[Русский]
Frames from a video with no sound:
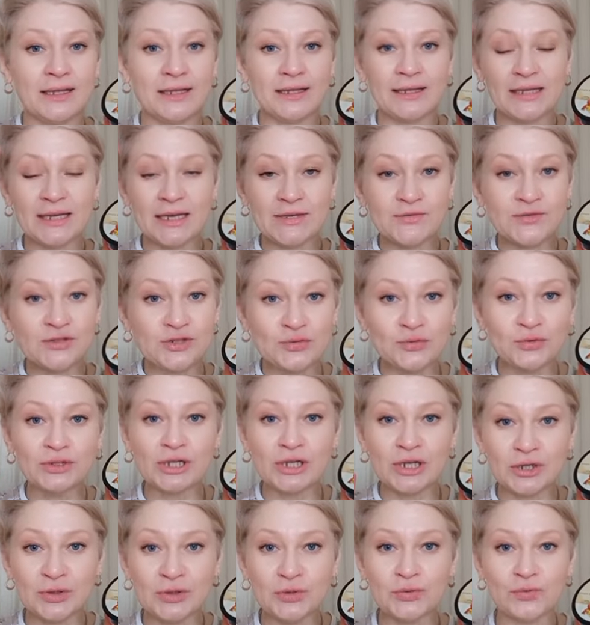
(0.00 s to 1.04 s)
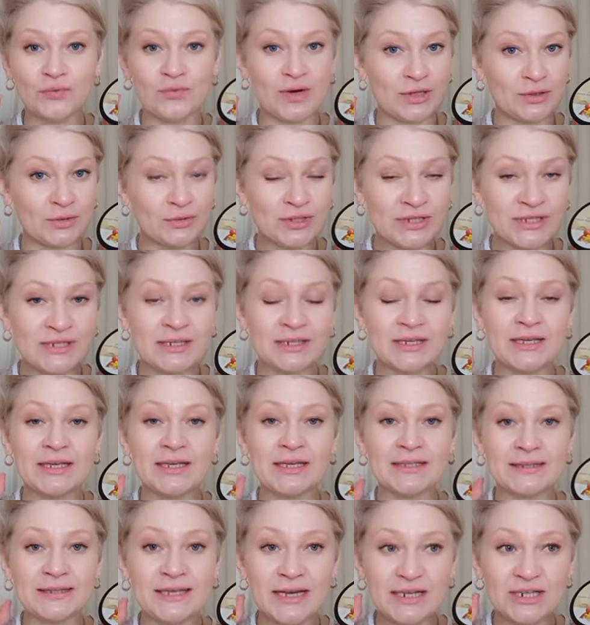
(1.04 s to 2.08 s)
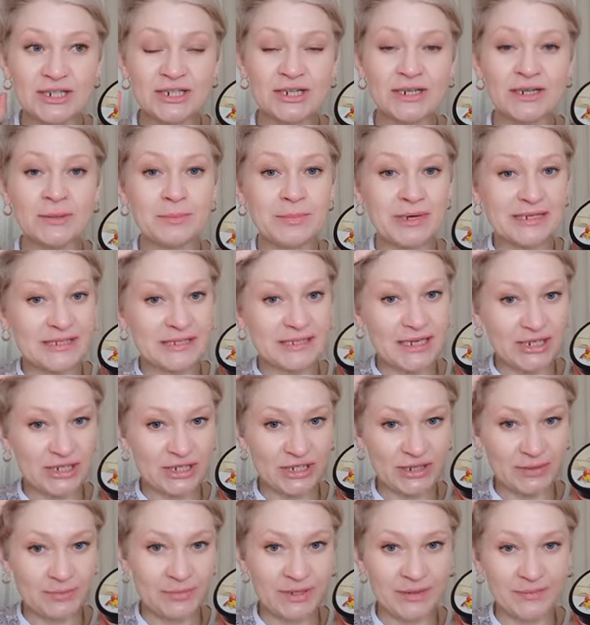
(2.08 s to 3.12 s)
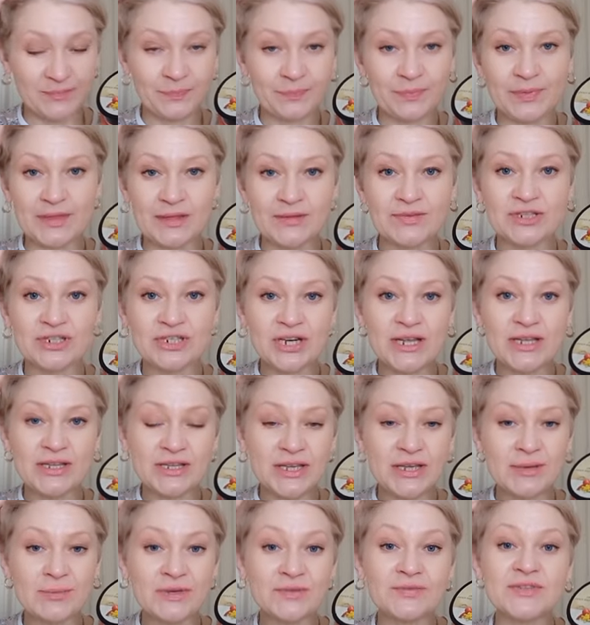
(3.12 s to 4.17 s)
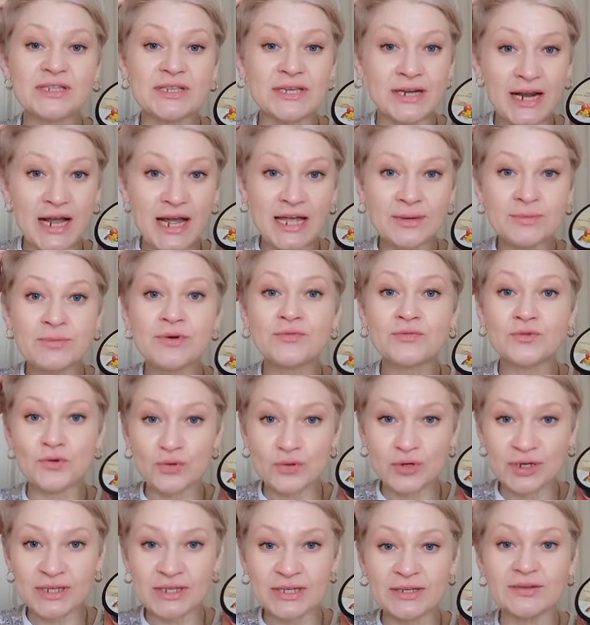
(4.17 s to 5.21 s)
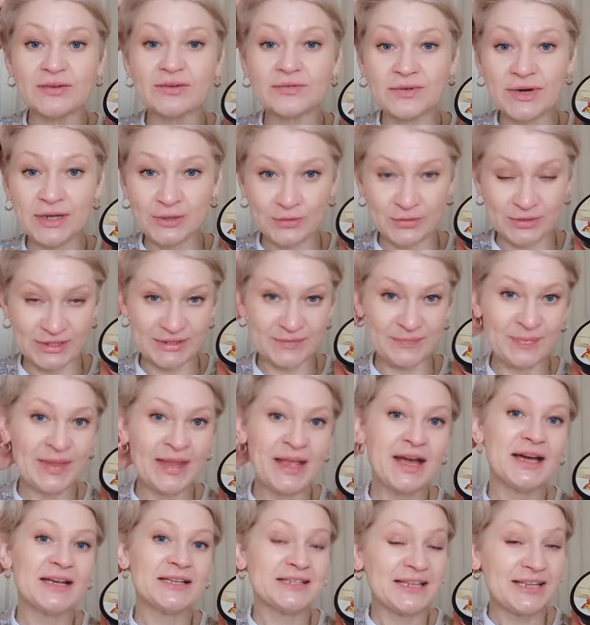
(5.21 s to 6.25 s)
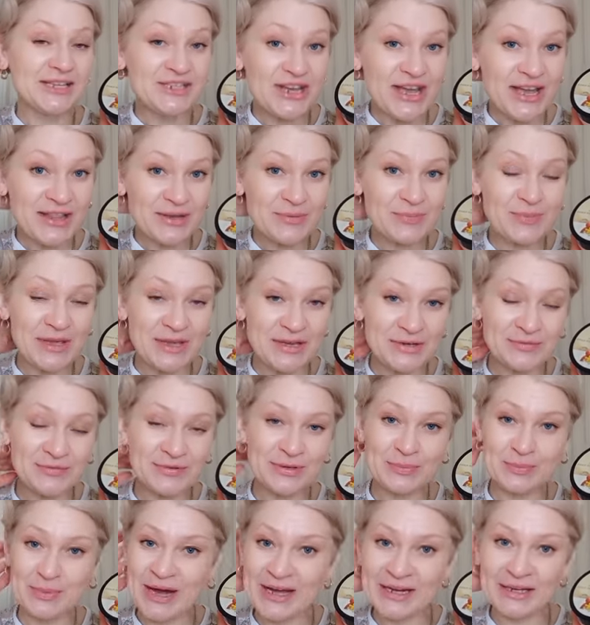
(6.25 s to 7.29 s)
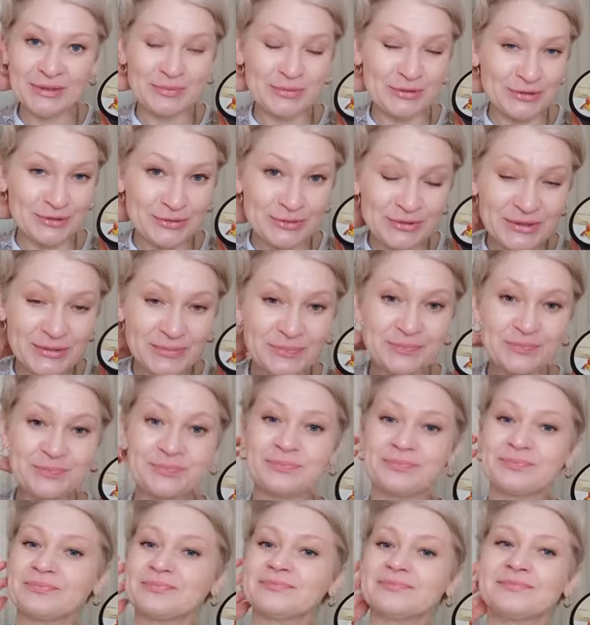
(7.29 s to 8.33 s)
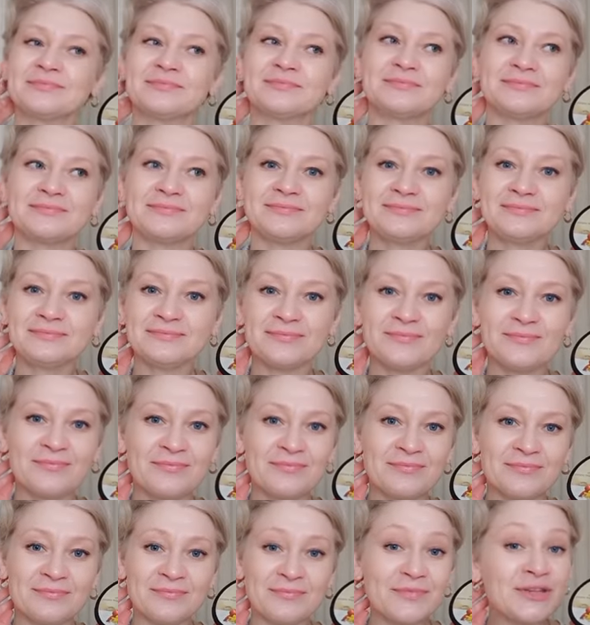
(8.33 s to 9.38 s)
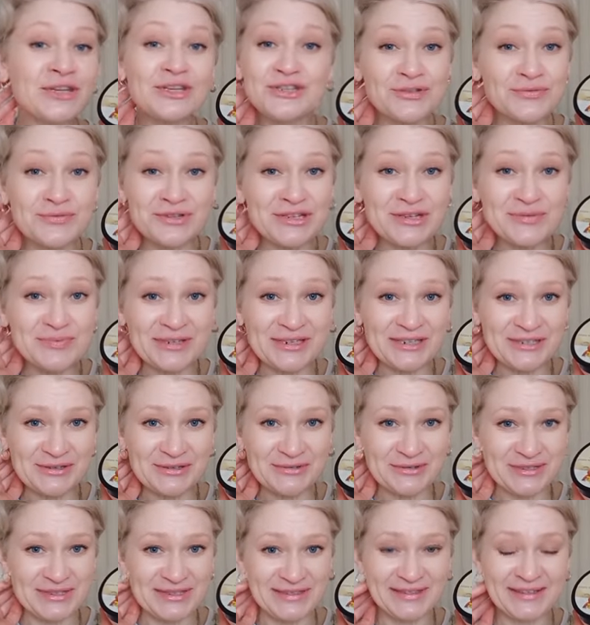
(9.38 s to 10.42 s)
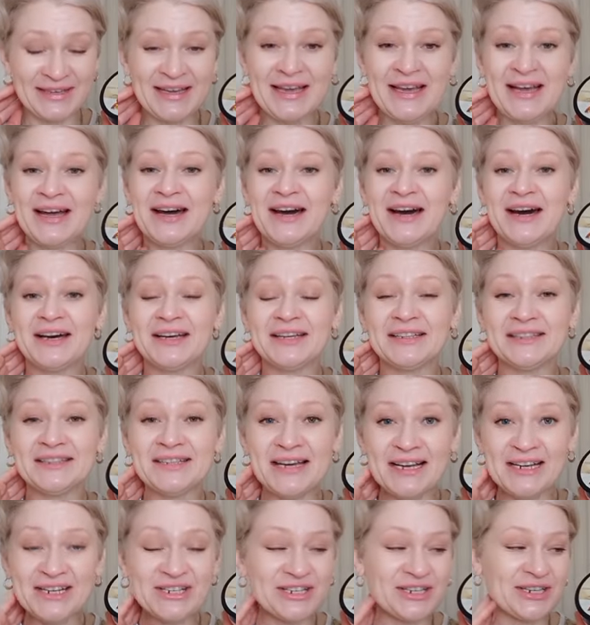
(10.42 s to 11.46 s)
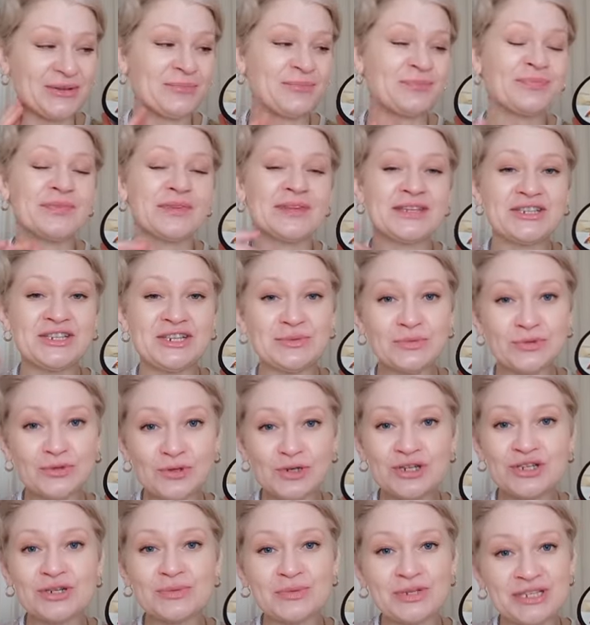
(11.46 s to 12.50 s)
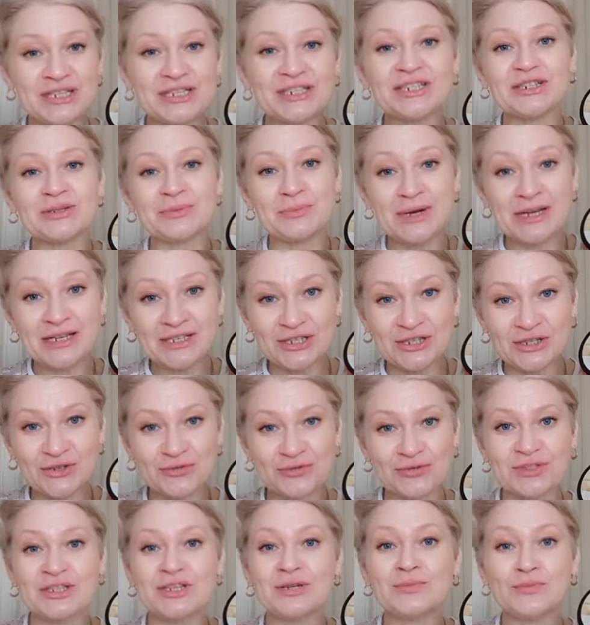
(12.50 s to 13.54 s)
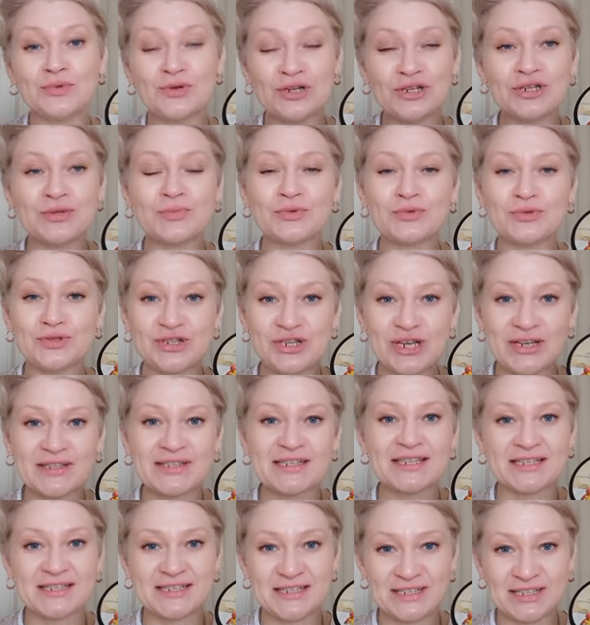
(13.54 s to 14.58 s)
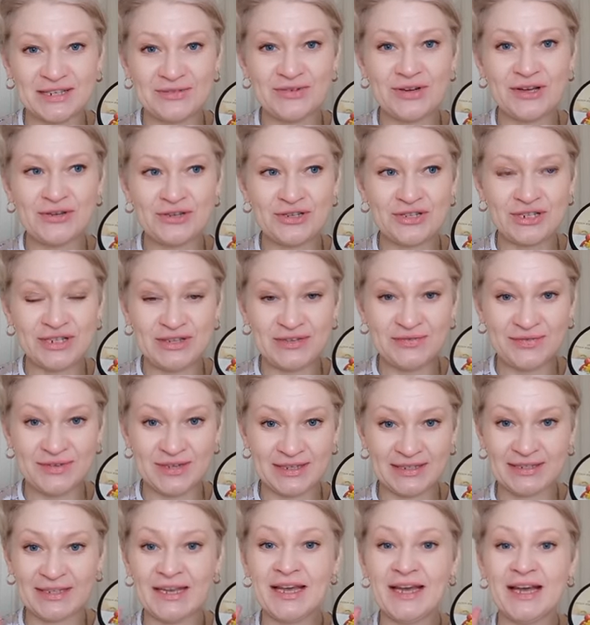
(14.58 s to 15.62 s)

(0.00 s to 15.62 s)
На всю длину волос также массажными движениями втираем в корни волос. Сначала первые пары минут ничего не происходит. Дальше чем дольше мы держим масочку, тем больше получается разогревающий эффект.